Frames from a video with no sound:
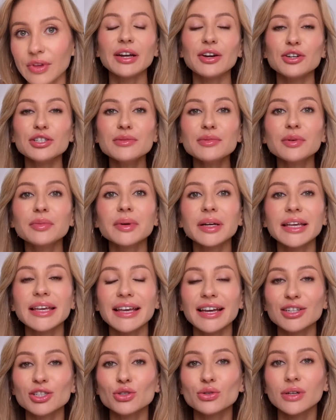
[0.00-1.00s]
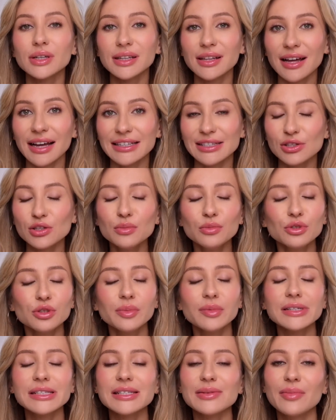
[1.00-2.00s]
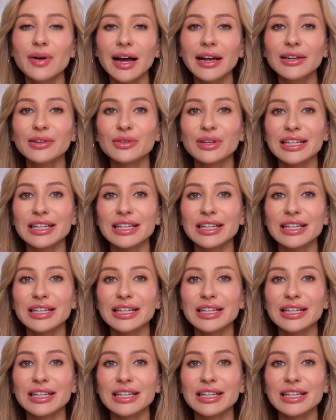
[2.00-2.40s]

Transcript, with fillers: Переходим к макияжу глаз. Он будет максимально